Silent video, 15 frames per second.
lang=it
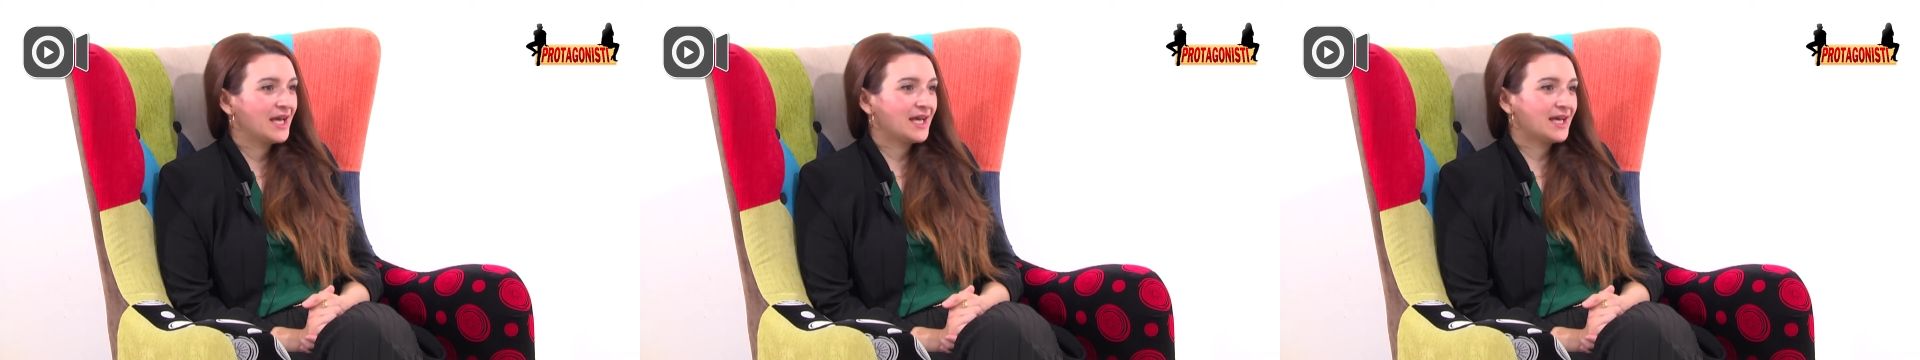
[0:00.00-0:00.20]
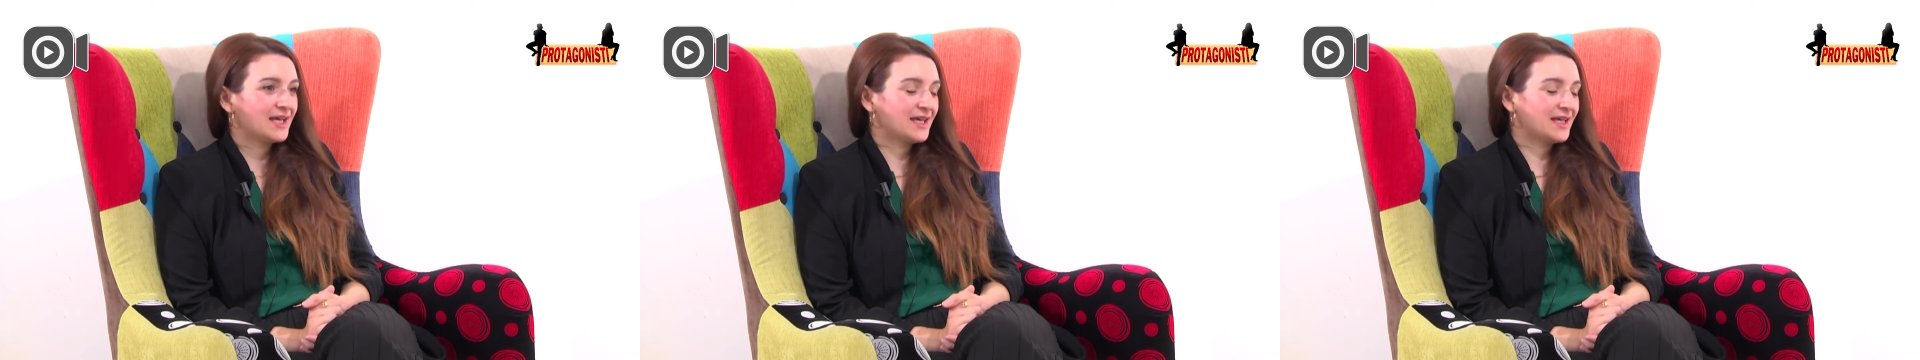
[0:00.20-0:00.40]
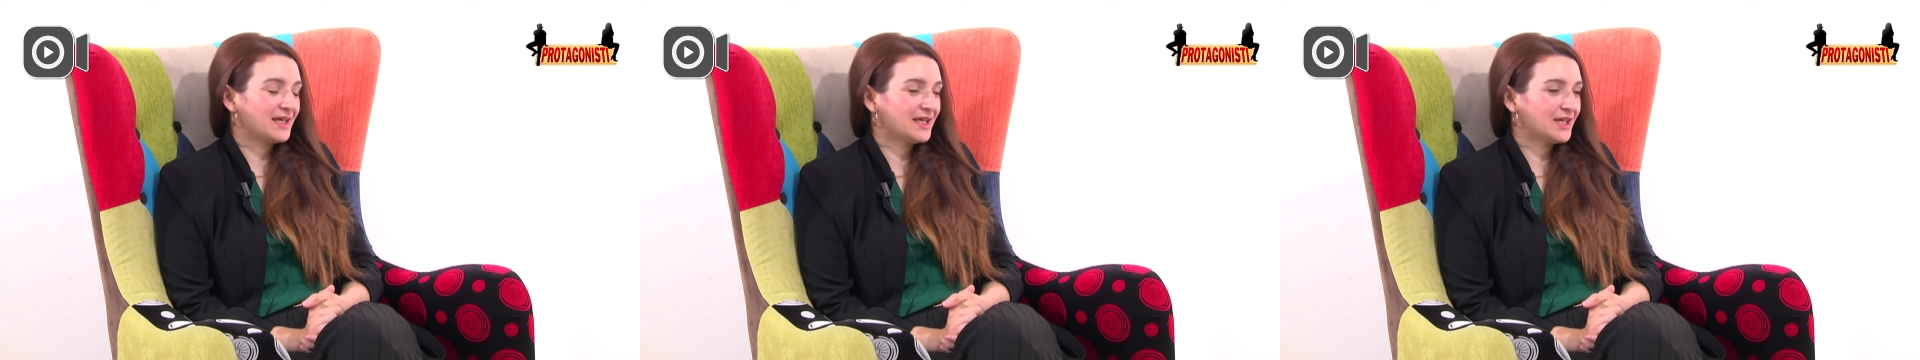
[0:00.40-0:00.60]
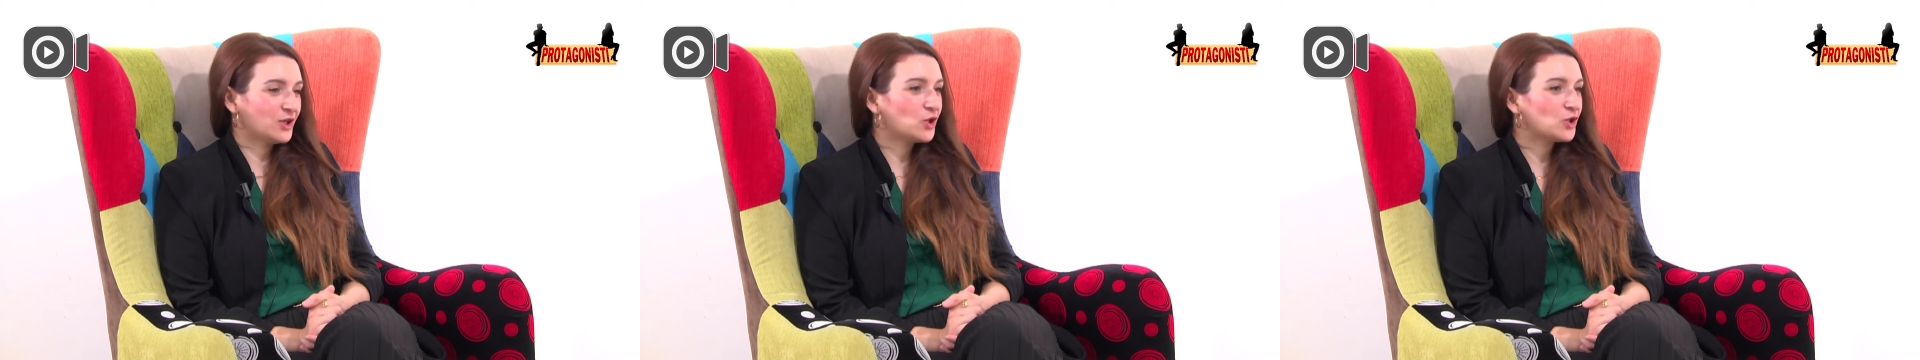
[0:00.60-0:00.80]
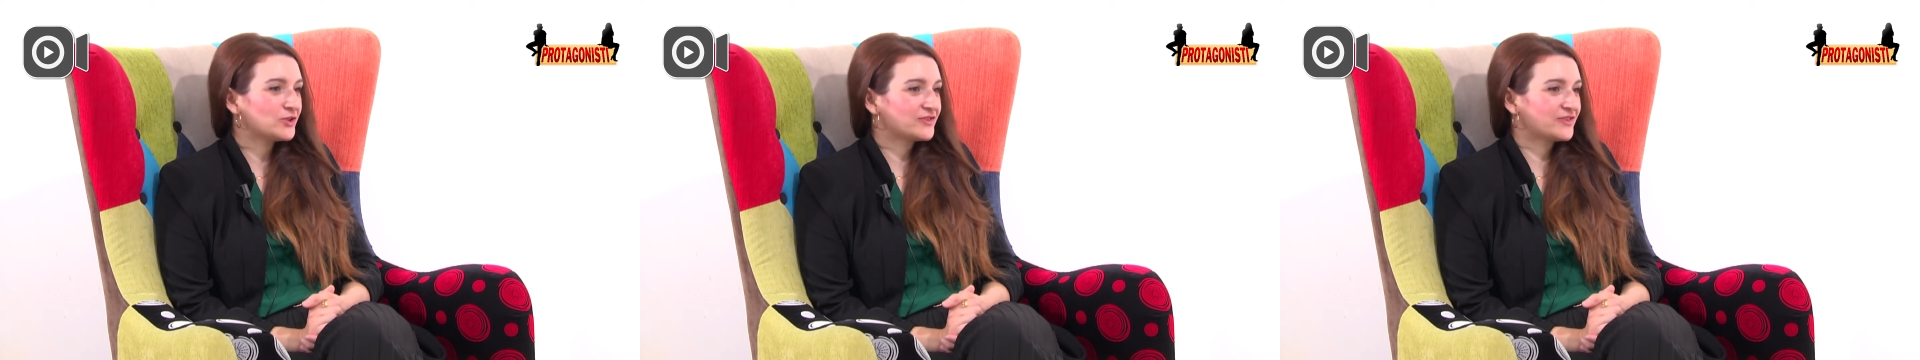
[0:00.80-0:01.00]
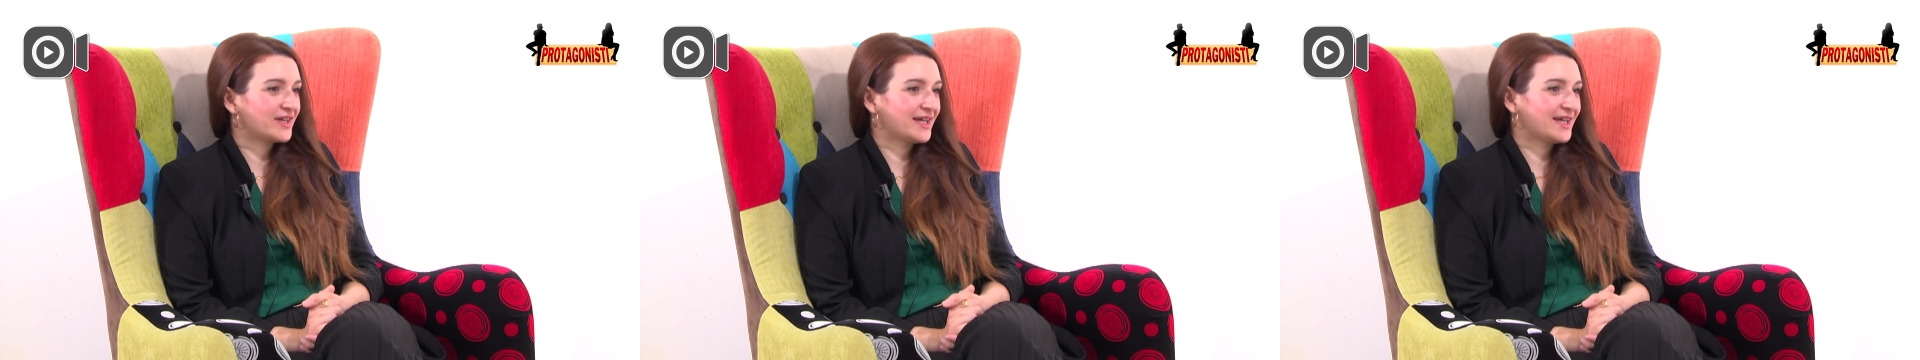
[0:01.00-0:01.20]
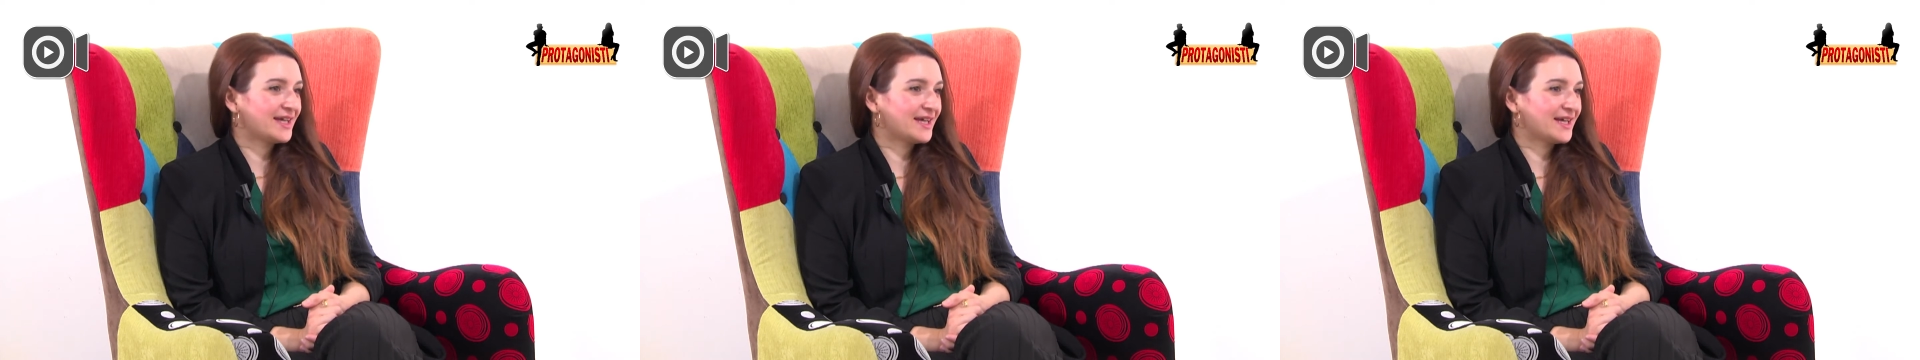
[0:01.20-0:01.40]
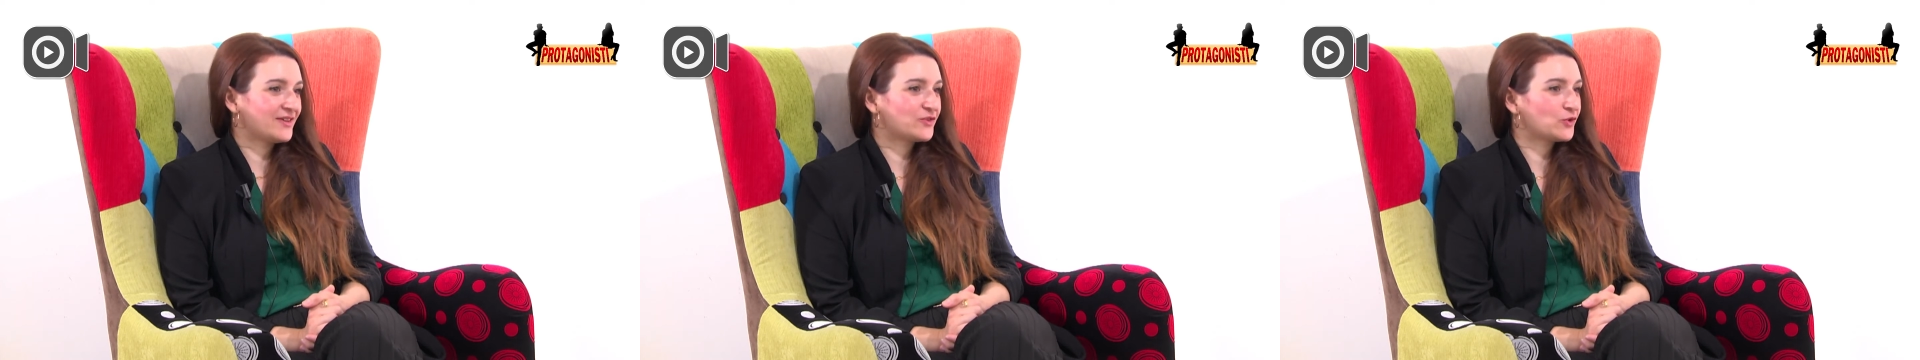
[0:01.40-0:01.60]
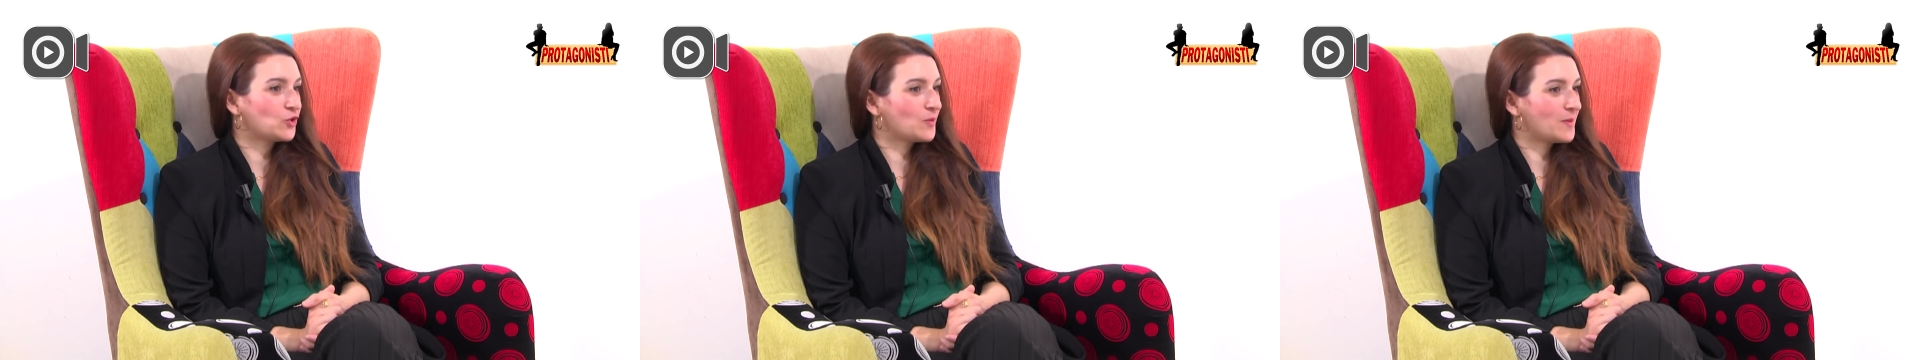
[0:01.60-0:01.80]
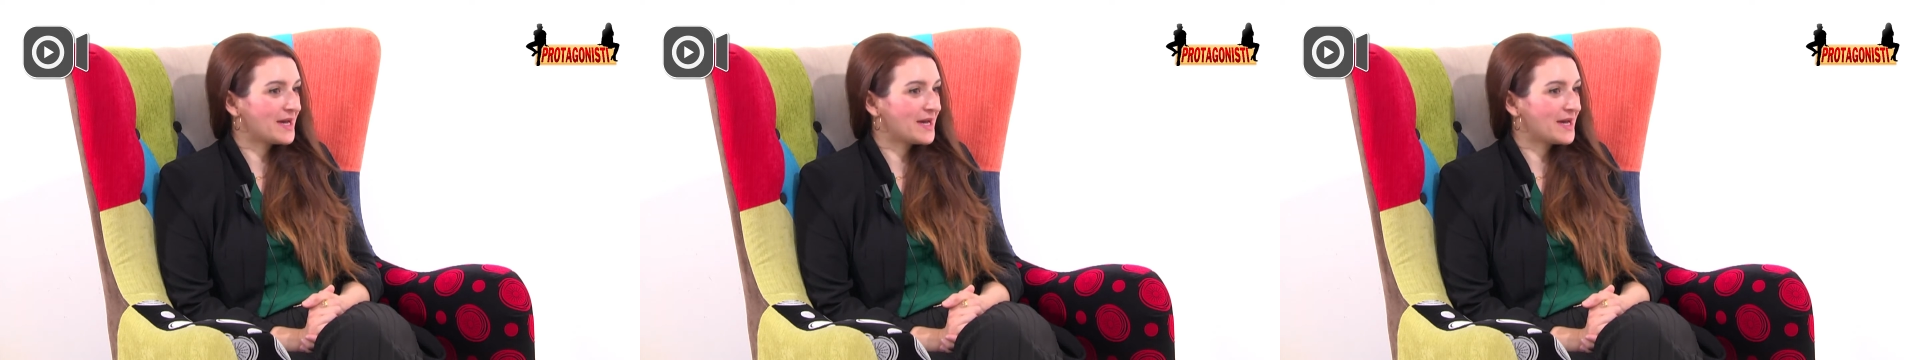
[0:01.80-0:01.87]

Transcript: E inoltre sono